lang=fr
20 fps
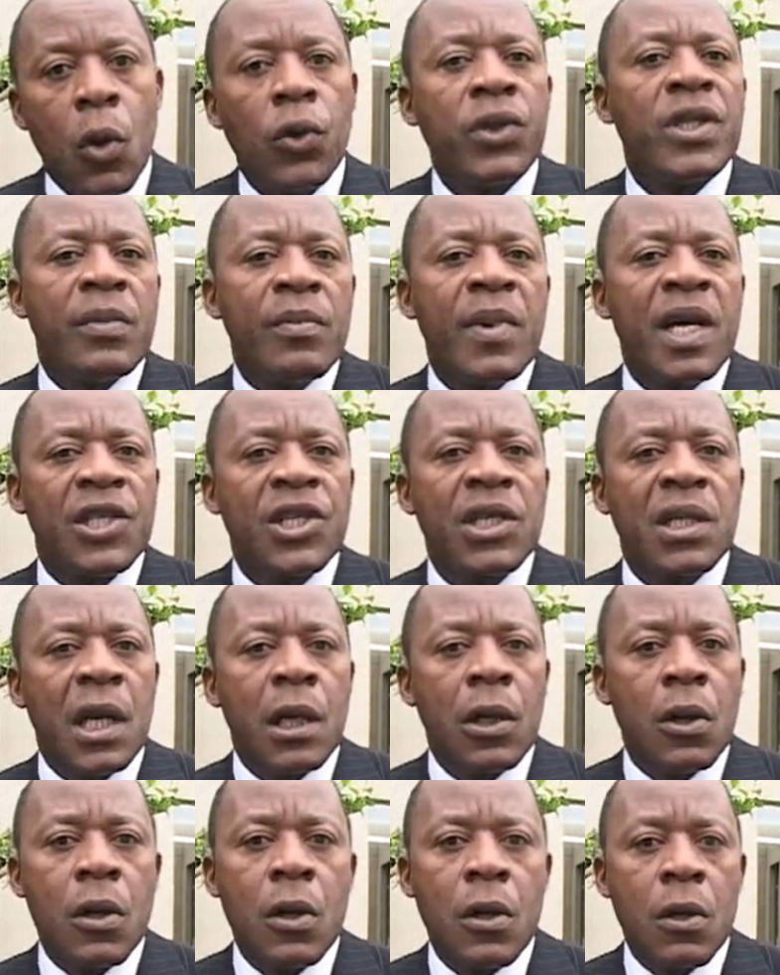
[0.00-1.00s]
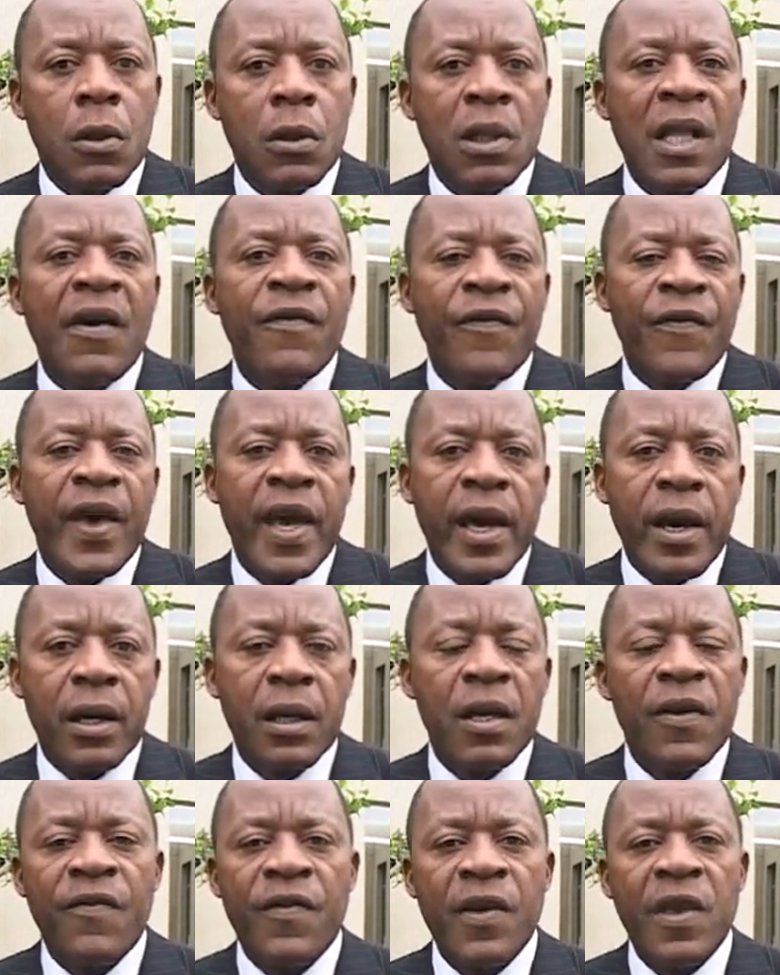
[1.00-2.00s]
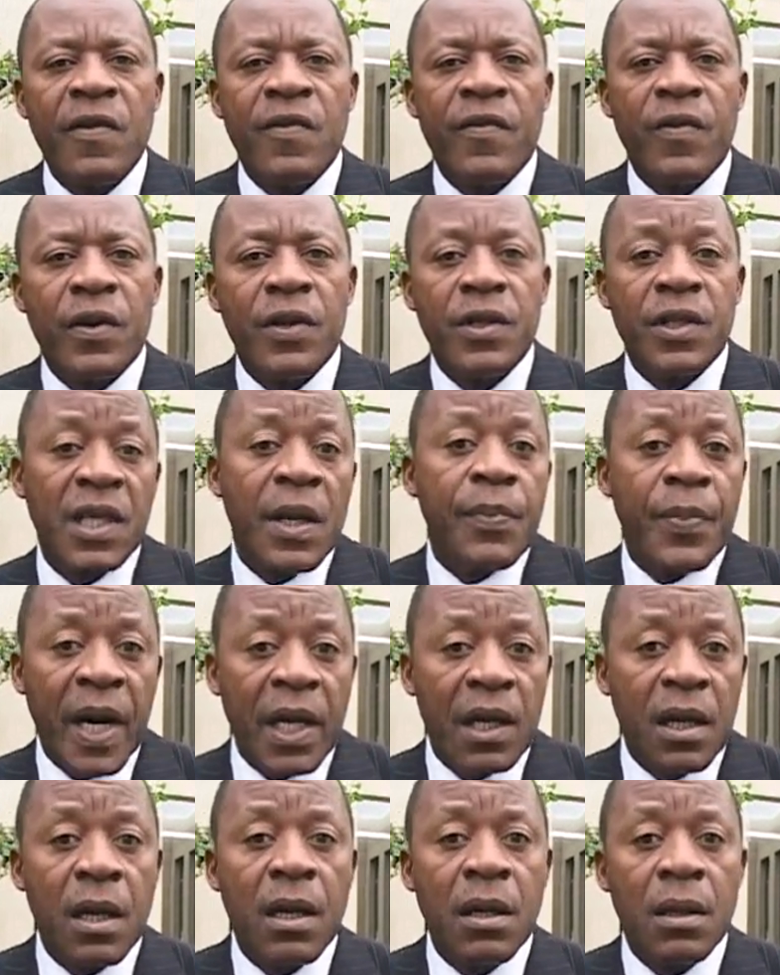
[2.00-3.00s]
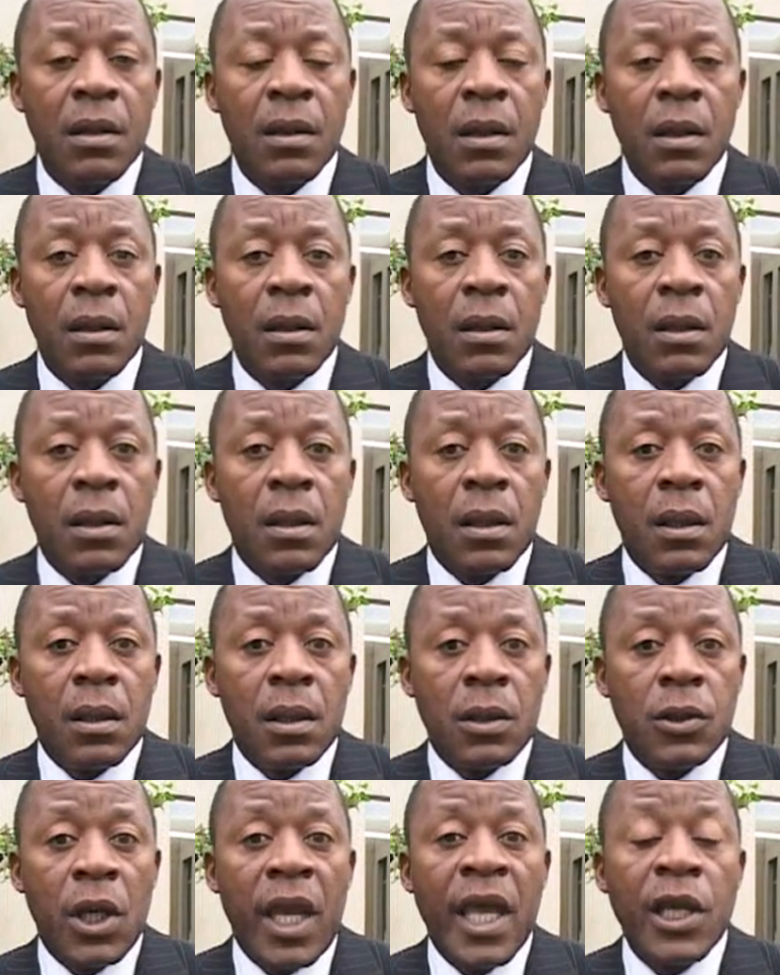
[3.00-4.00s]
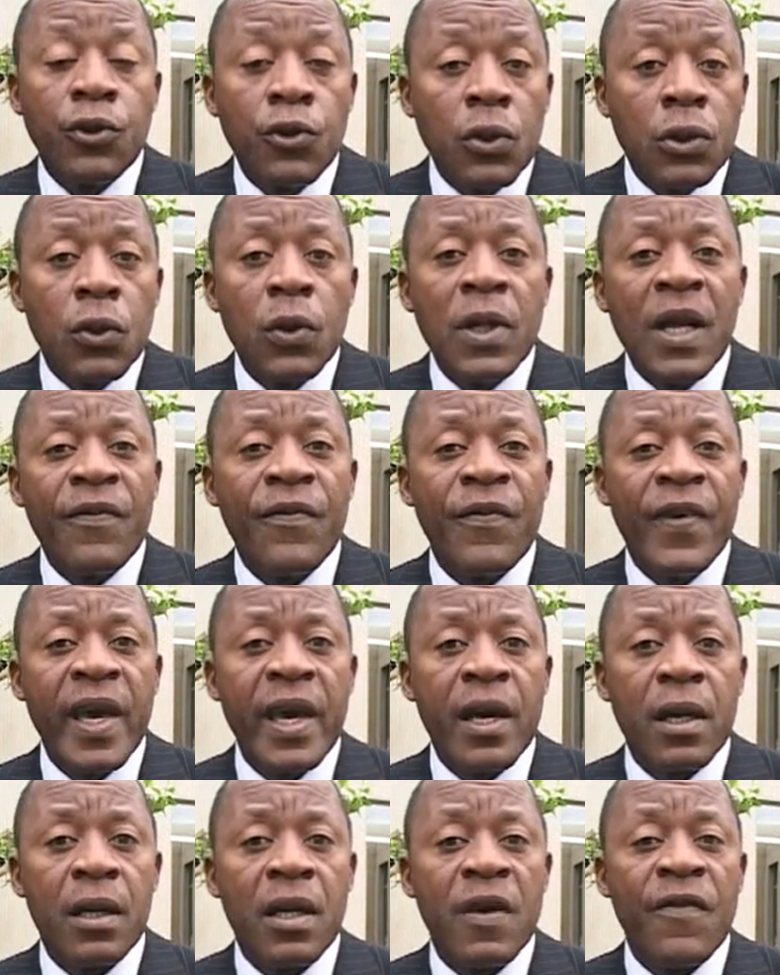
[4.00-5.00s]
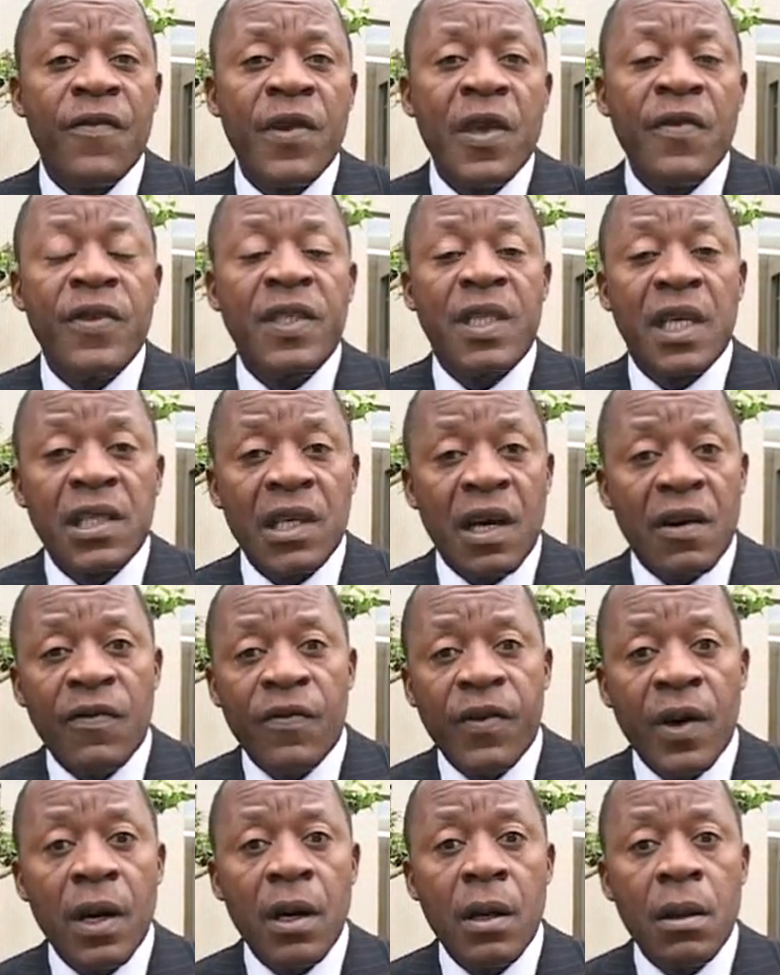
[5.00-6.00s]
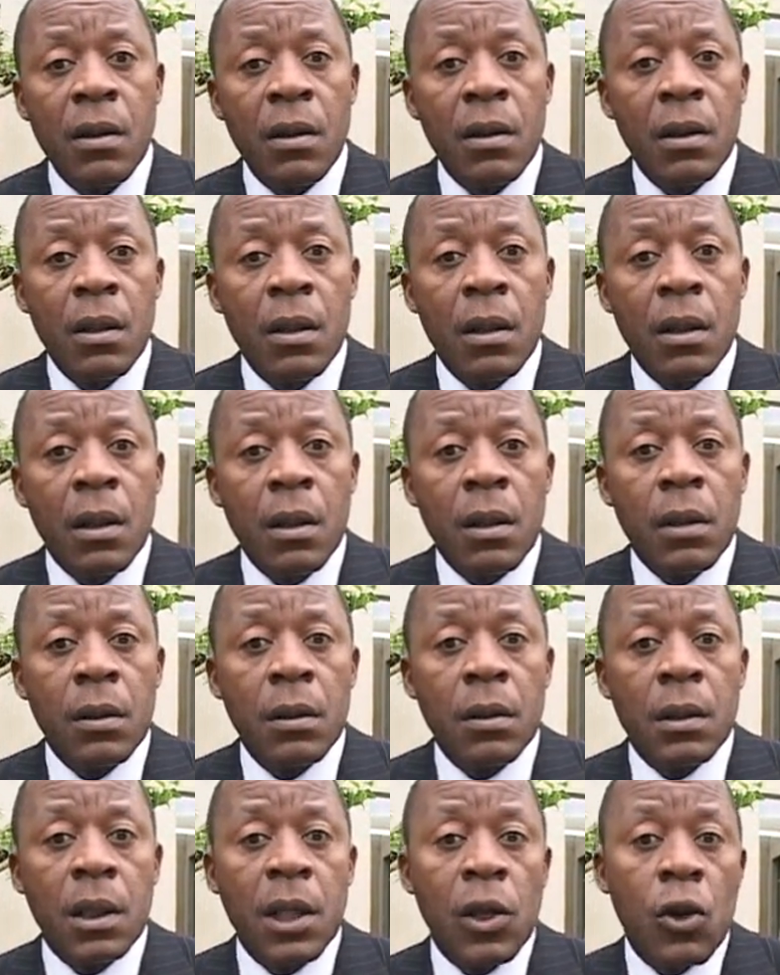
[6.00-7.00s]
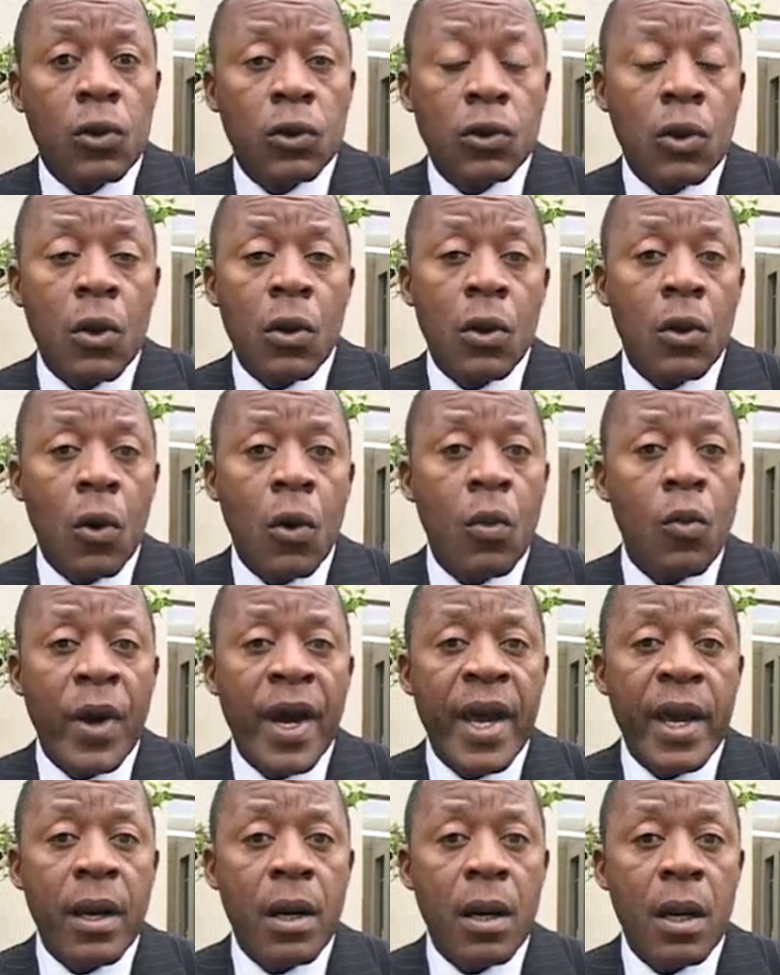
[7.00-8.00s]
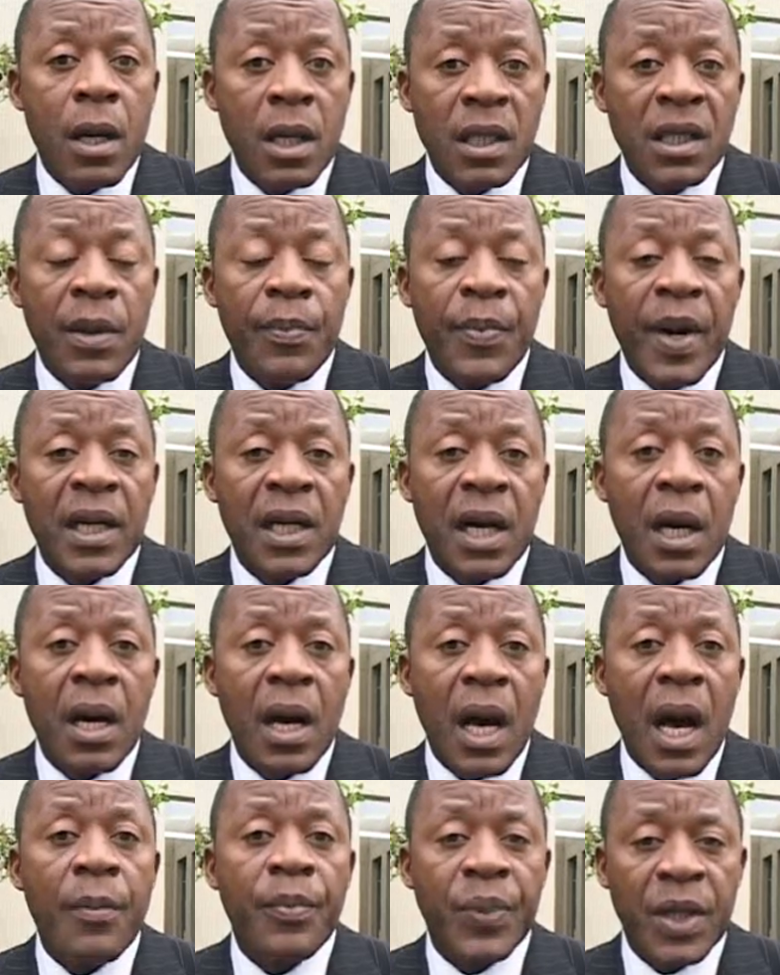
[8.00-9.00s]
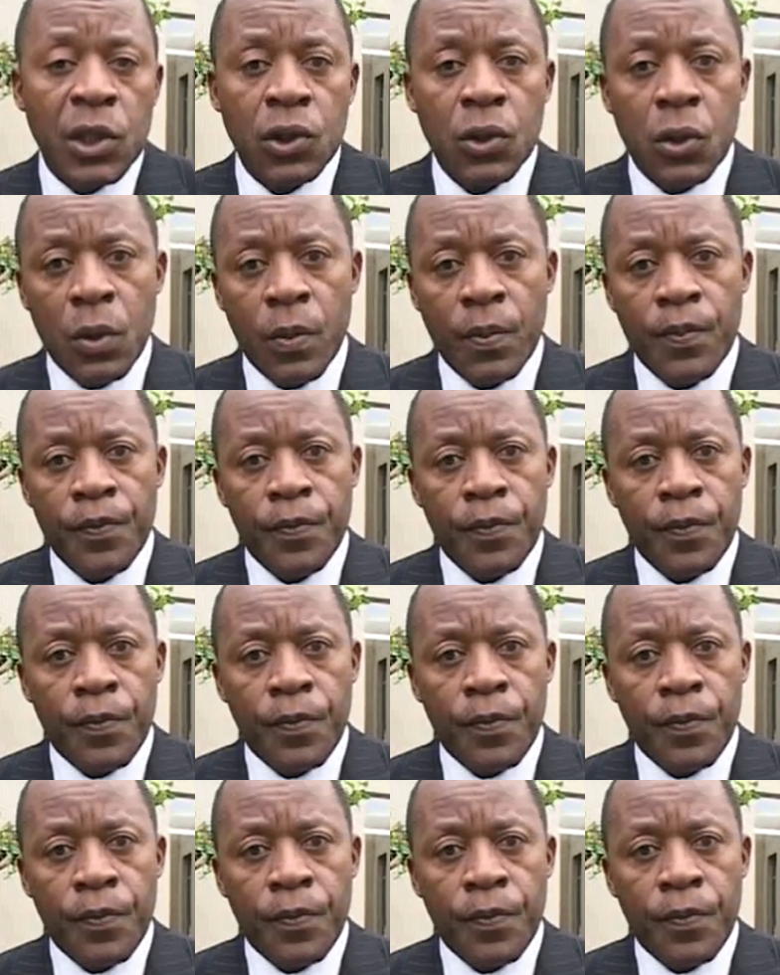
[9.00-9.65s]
On imagine alors l'enfer que vivent ces parents et surtout l'enfer que vivent ces enfants qui ont donc au moins un des parents en prison.